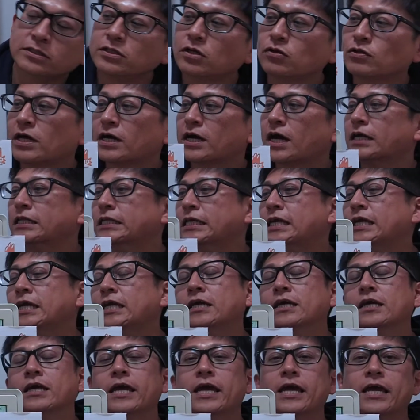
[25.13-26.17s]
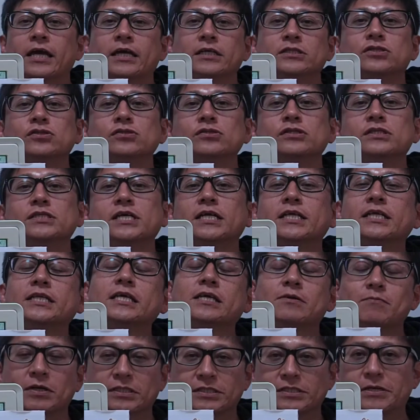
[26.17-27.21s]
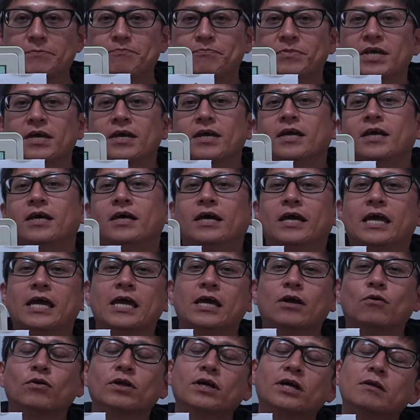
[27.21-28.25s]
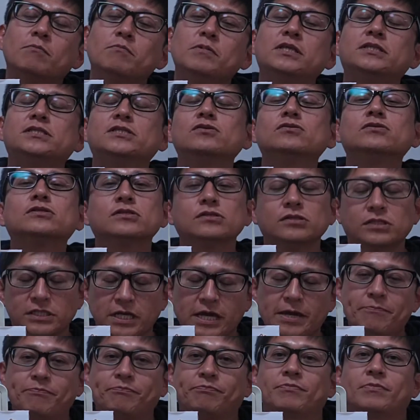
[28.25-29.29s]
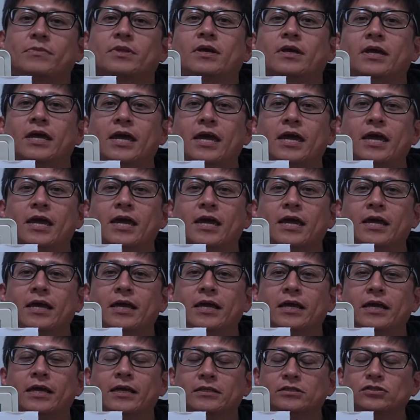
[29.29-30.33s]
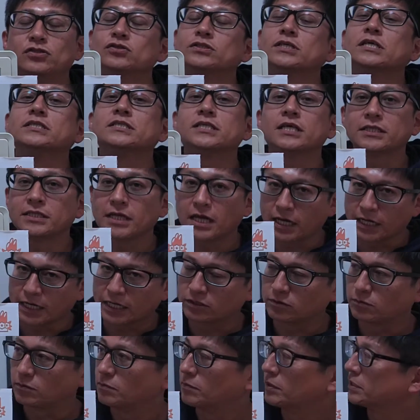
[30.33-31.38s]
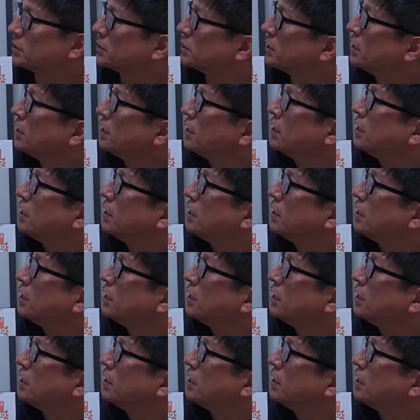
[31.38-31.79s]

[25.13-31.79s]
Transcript: の中に、え数字が出てきます、えこれから3つの数字えー、抽選していきたいかなと思います